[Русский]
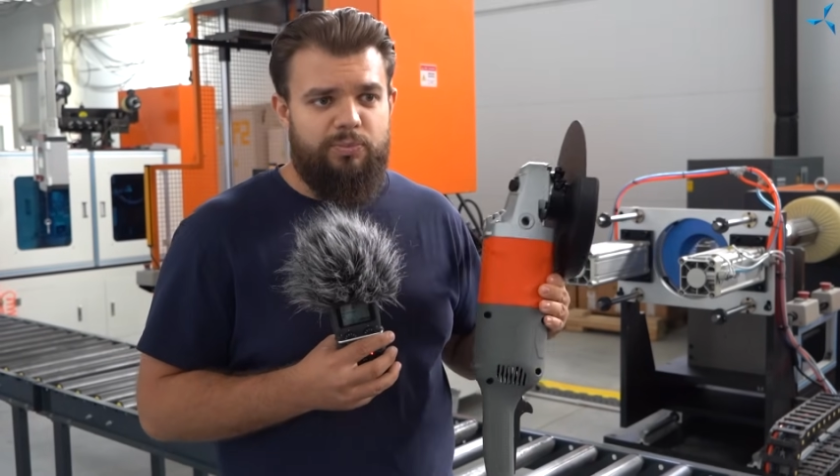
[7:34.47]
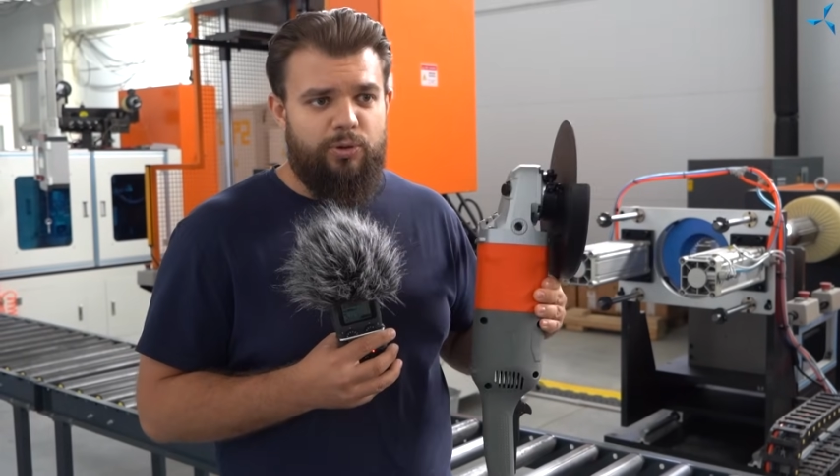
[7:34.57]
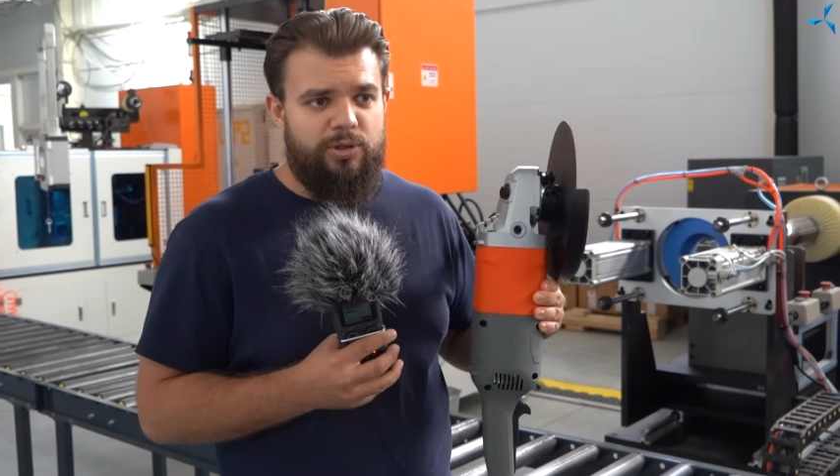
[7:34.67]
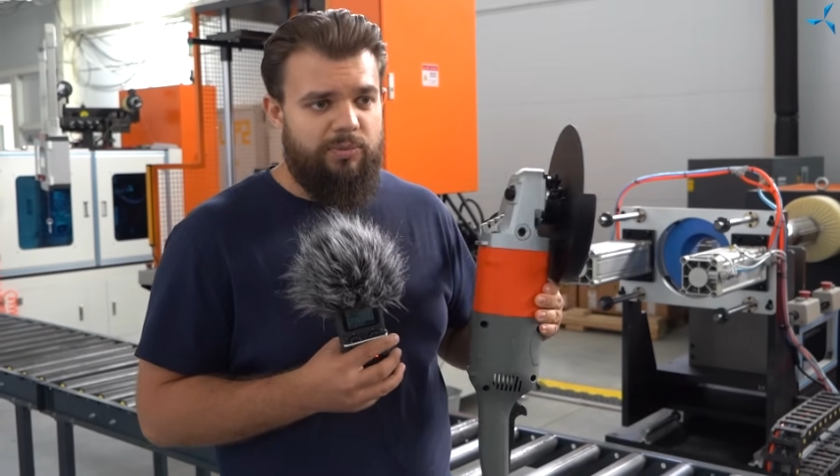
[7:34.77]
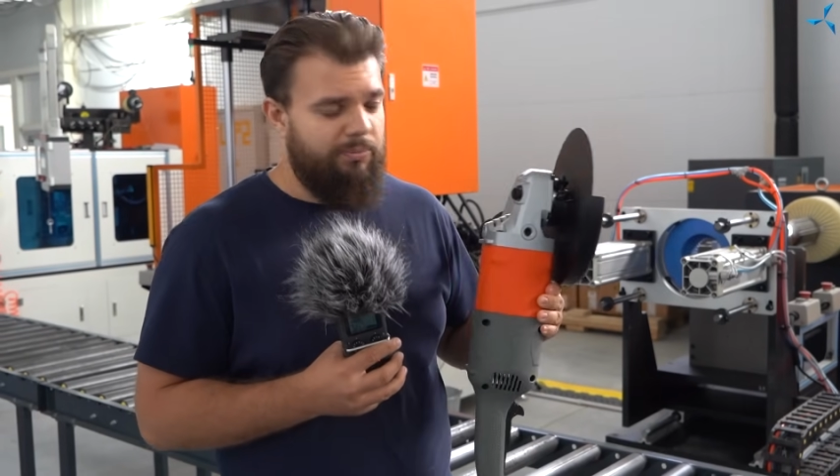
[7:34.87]

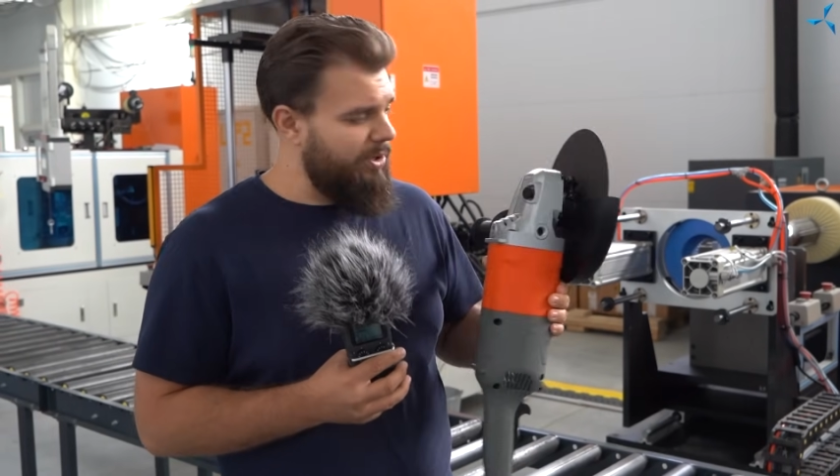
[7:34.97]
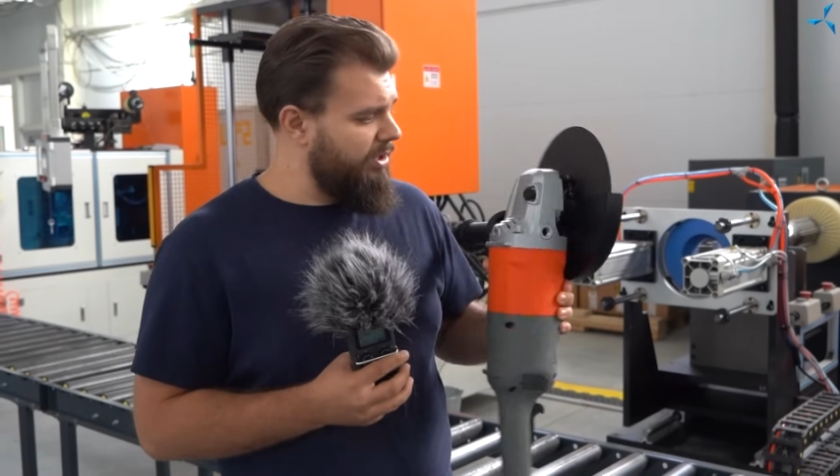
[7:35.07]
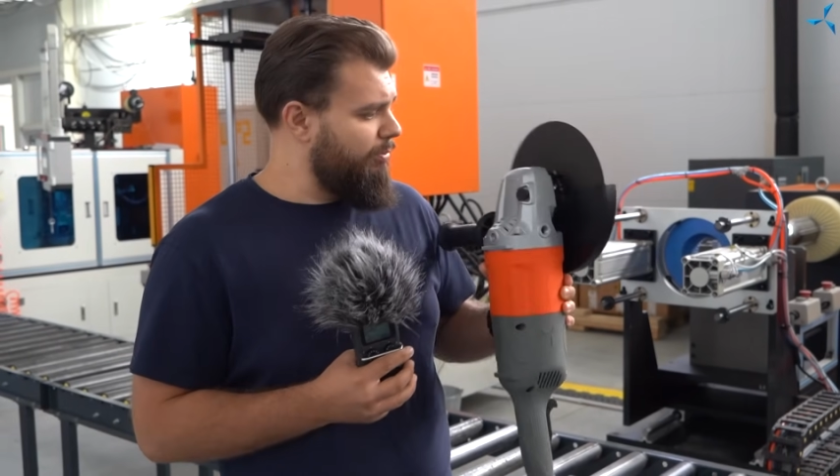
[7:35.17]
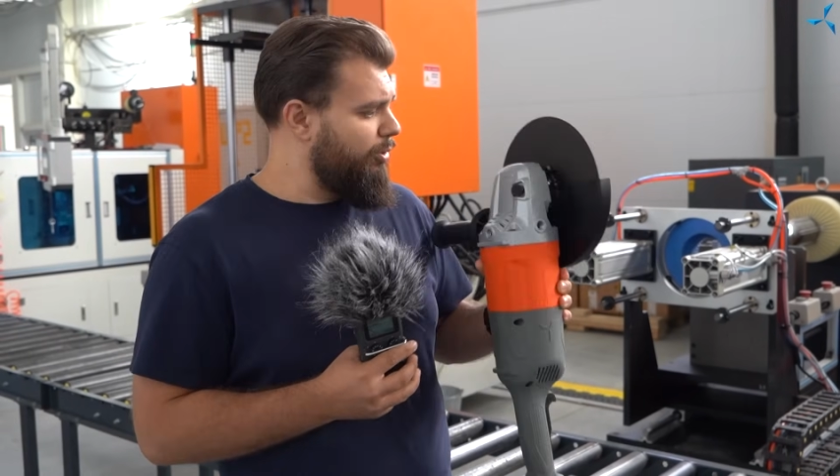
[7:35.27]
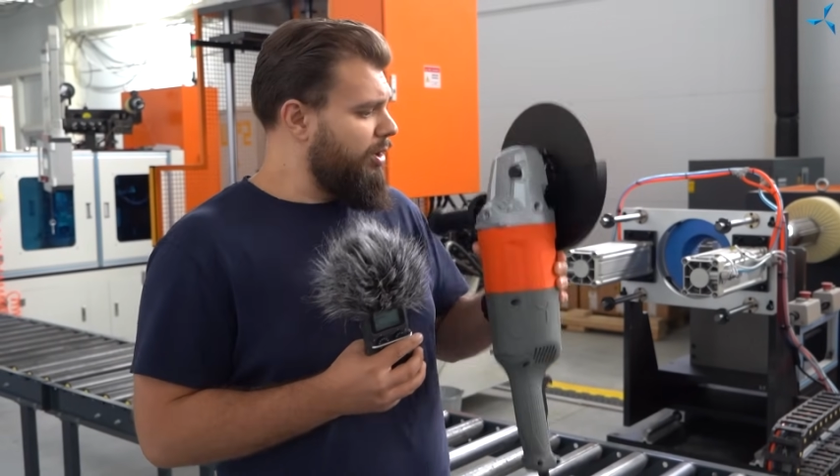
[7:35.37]
способом.
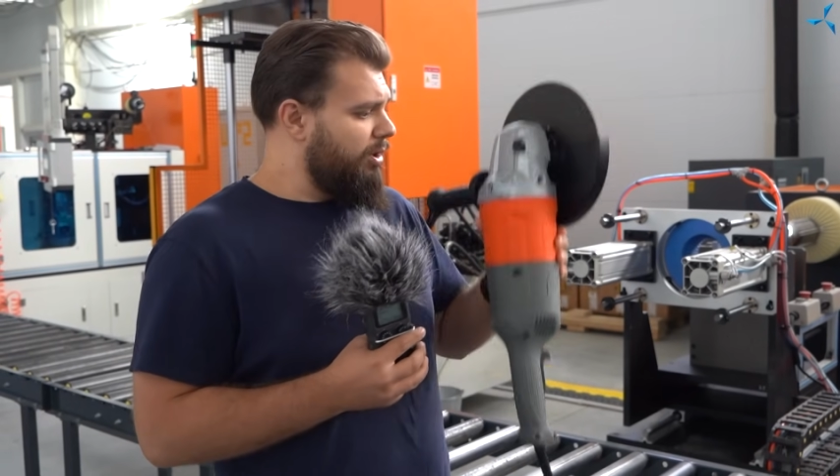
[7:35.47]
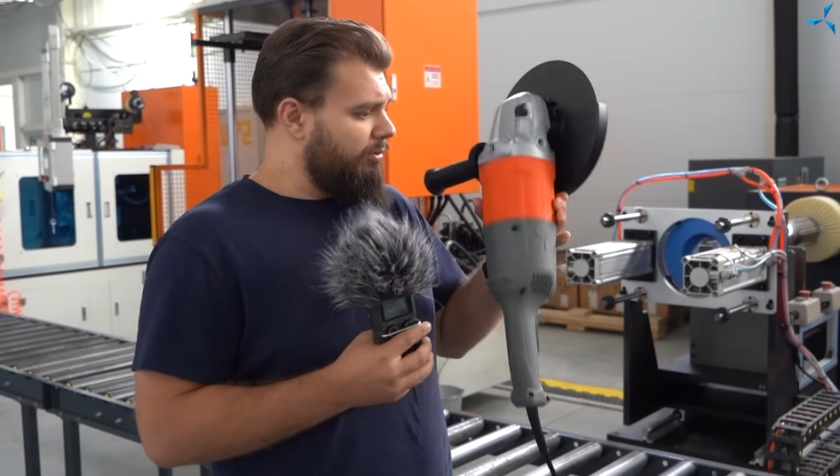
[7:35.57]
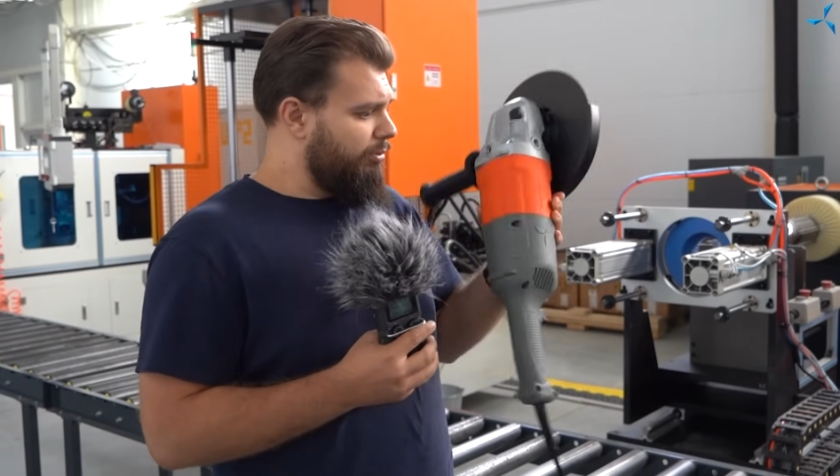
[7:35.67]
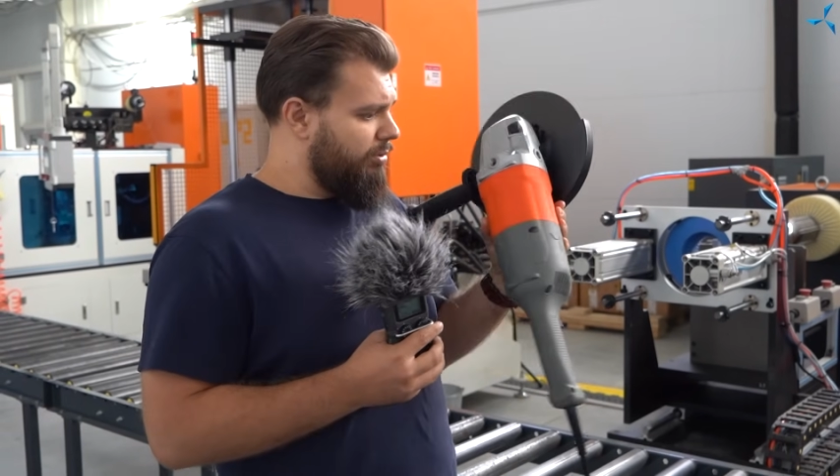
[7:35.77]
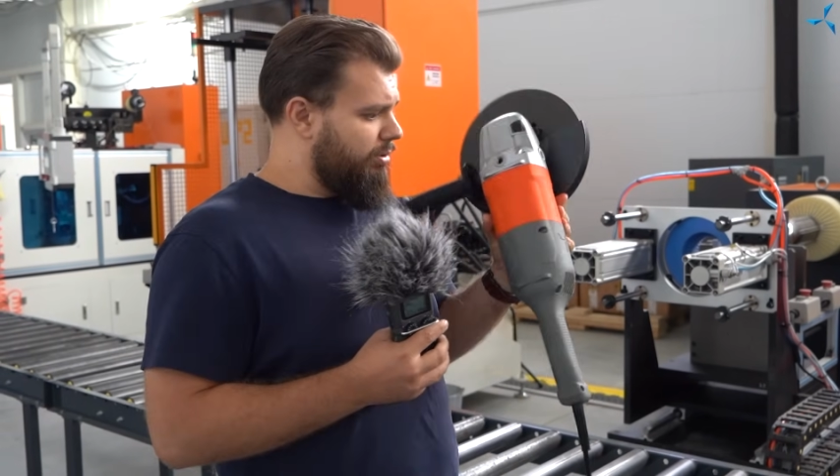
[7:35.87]
Поэтому
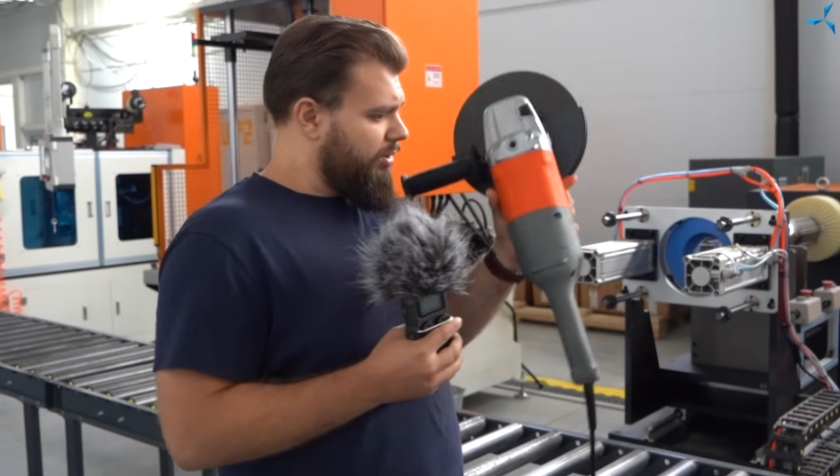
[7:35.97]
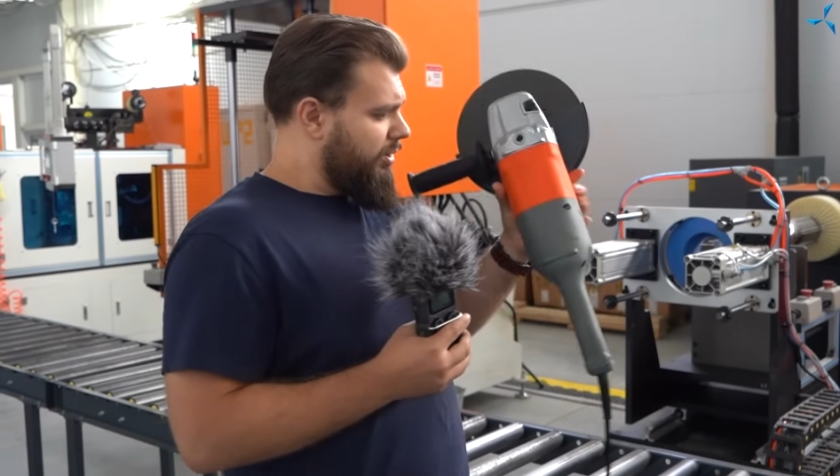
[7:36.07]
вот